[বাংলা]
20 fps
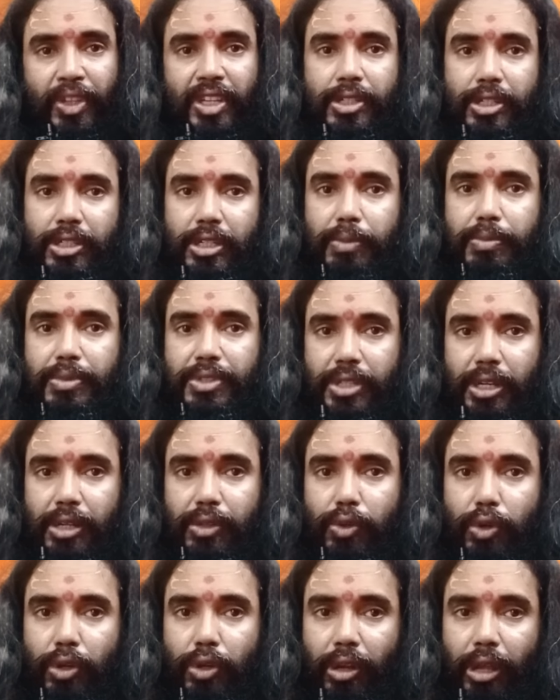সেটা বিচার
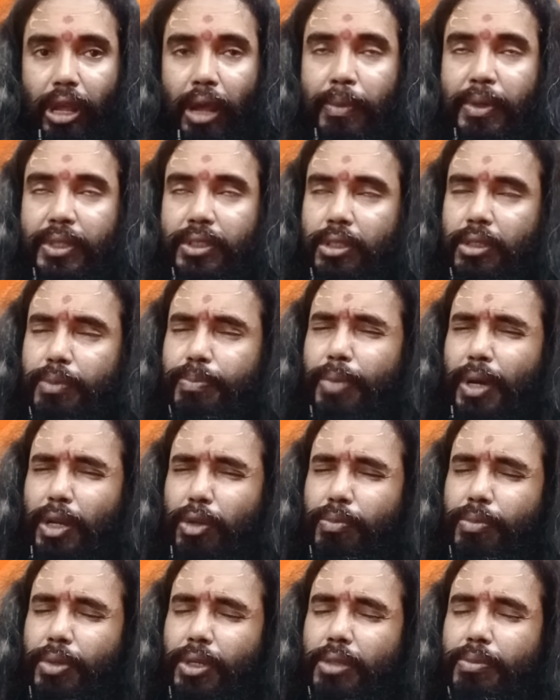করা আমাদের
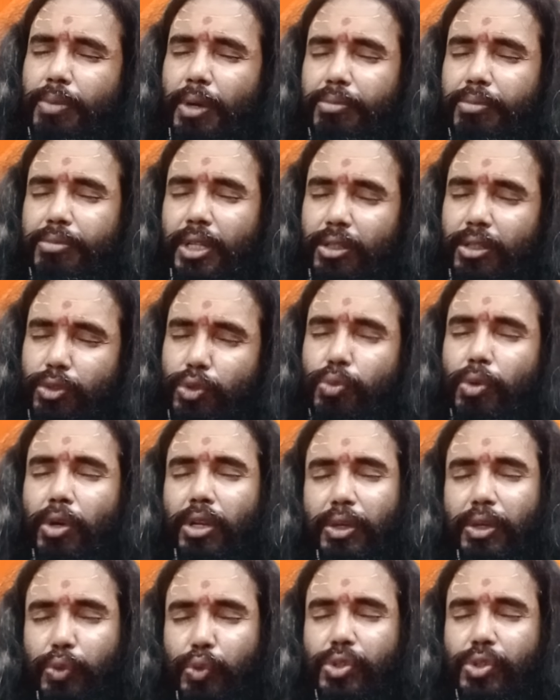পারম্পরিক ভাবধারা তো
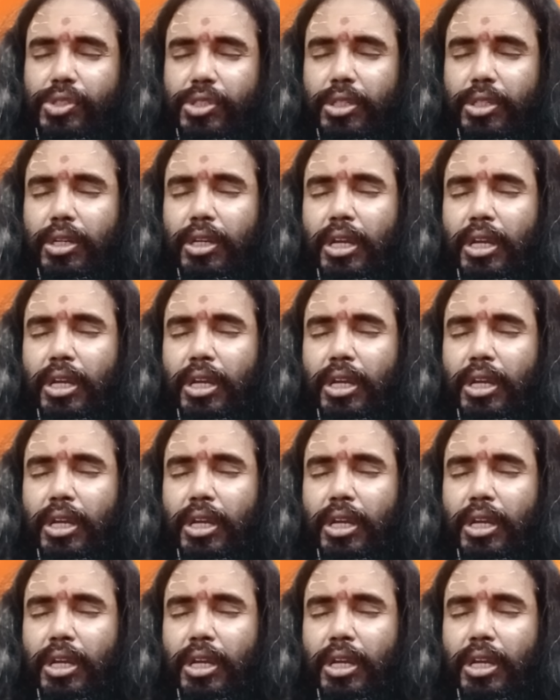বলা হয়েছে